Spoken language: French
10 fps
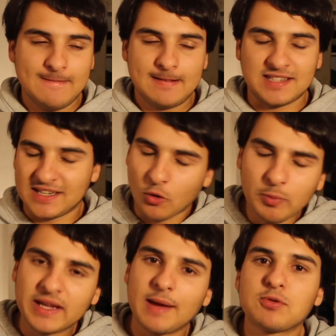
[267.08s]
C'est
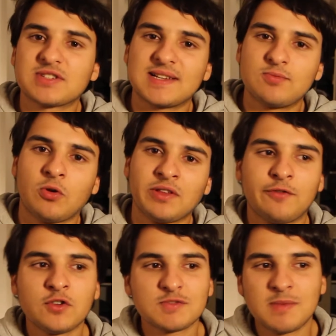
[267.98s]
compliqué pour Strasbourg en
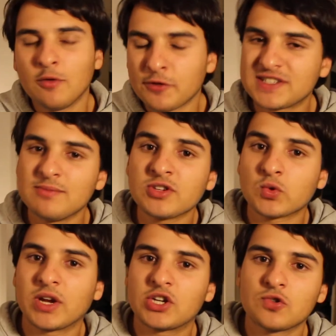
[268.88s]
défense, mais offensivement, ils
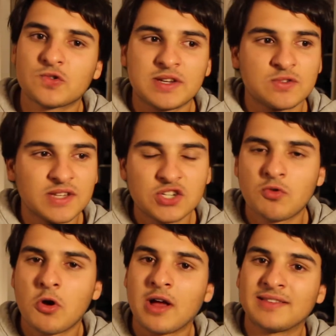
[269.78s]
ont quelque chose, quoi. Ils ont des
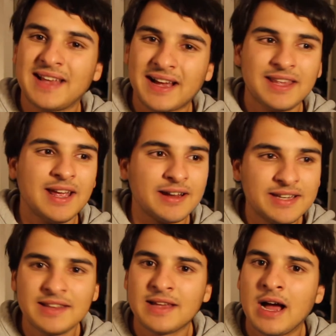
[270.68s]
joueurs, un Terrier, un
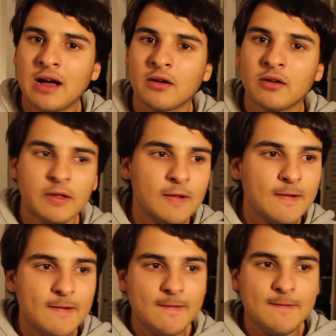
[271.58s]
Liénard. Euh,
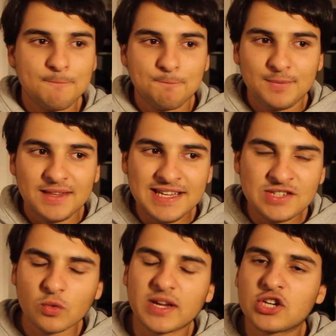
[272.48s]

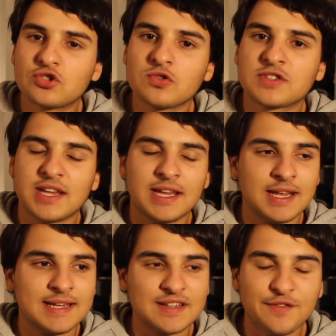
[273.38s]
ils ont quelque chose,
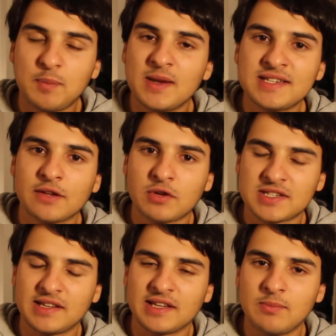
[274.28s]
et, ça fait plaisir de voir
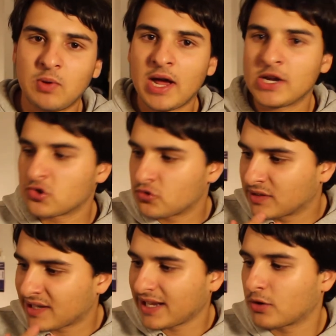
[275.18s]
cette équipe-là, et je suis
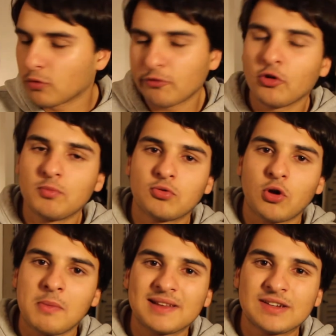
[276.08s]
très confiant pour
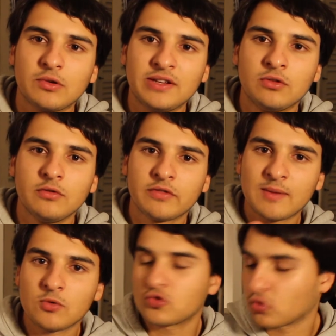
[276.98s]
leur maintien en Ligue 2,
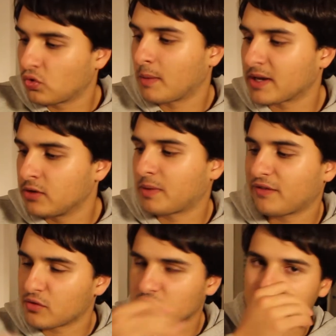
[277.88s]
vraiment, surtout après une
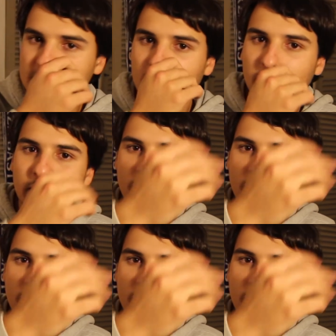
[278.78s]
performance comme ça,